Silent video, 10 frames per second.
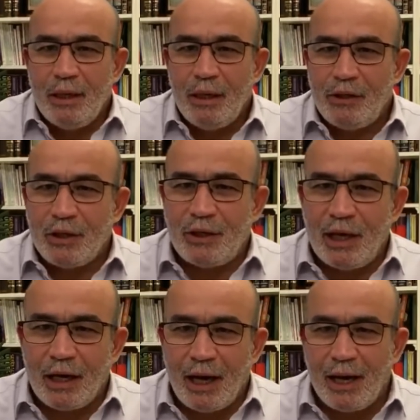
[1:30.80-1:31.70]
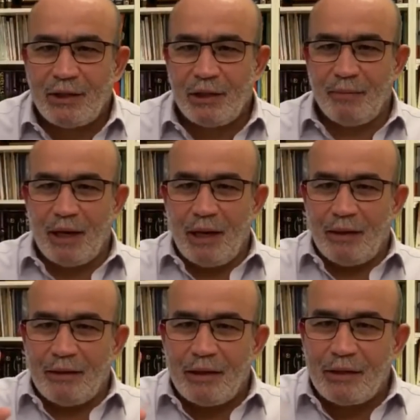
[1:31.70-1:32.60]
للجزائر العاصمة
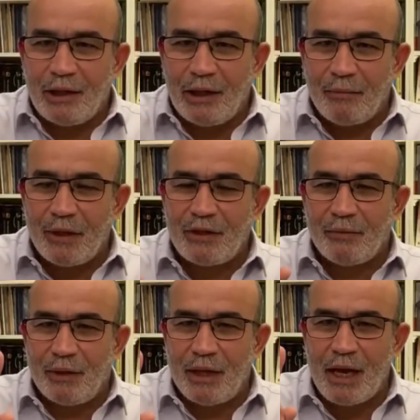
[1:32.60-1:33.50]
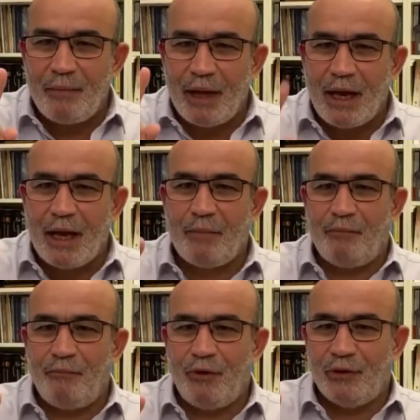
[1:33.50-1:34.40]
أن تصل إلى منصب النائب
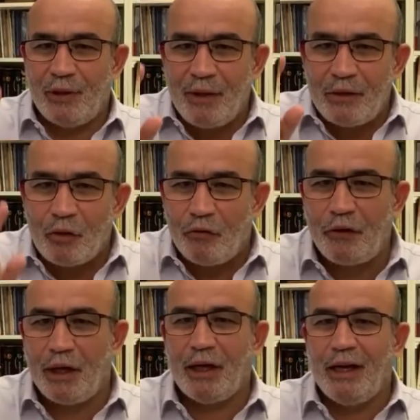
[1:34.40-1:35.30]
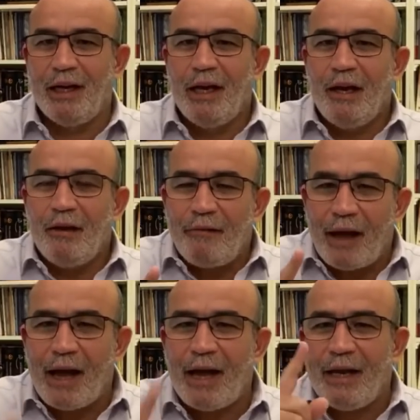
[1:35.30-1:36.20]
العام في زمن توفيق
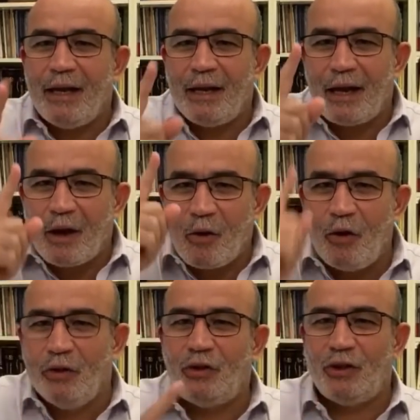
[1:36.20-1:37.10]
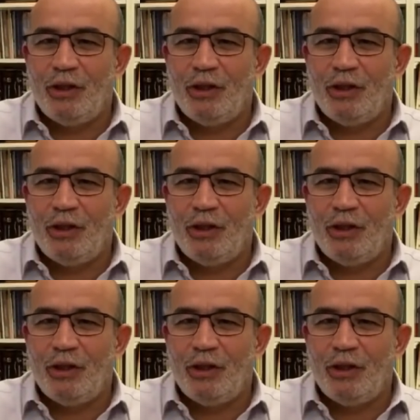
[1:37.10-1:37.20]
فيعني أنك كنت